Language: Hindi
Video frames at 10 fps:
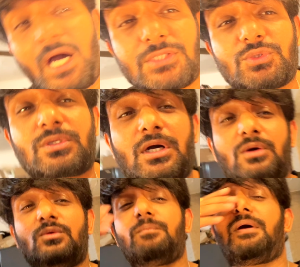आ चुका
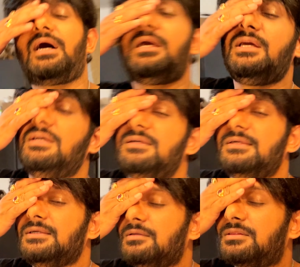हूँ भाई
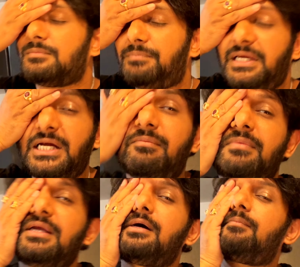भीड़
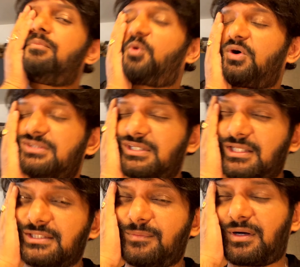में ना बहुत ही
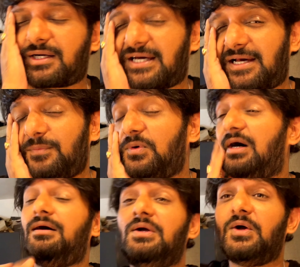ज्यादा दिमाग खराब हुआ
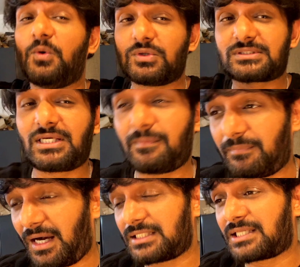उसके
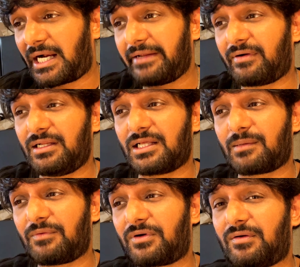बाद गाड़ी वाड़ी लेके
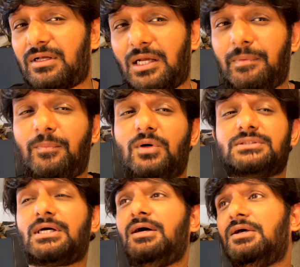मैं फटाफट घर पे
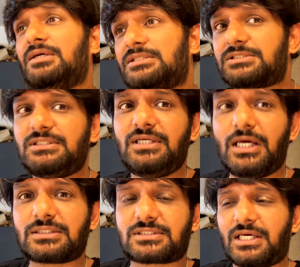पहुंचा
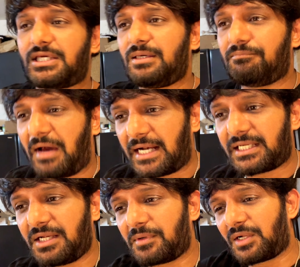सी की
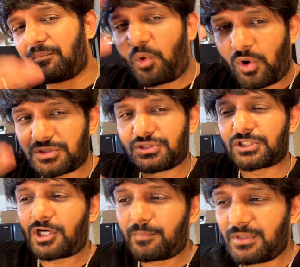बैटिंग मतलब बहुत ही
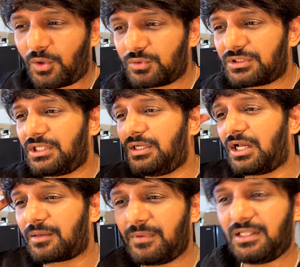ज्यादा अप डाउन थी
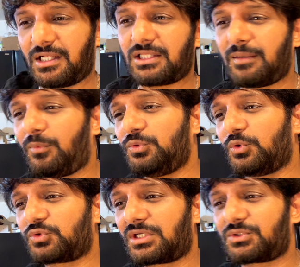लग भी नहीं रहा था कि दो
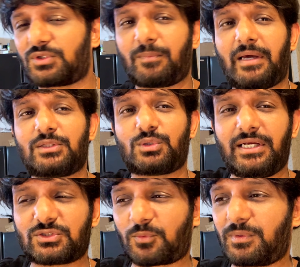सौ टच होगा पहले तो
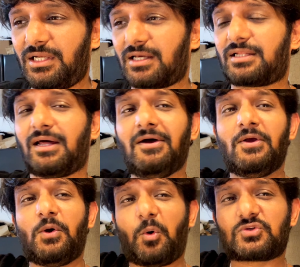डेढ़ सौ भी नहीं लग रहा था
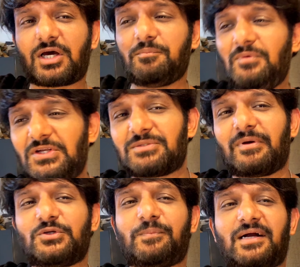उसके बाद बीच में
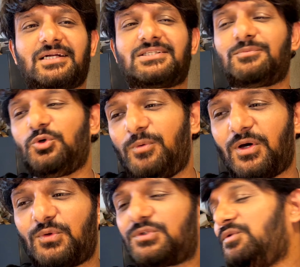जो पार्टनरशिप दुबे और
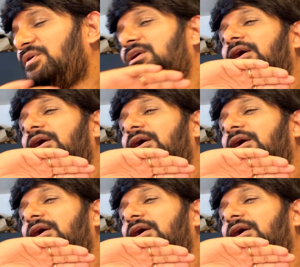उसकी भी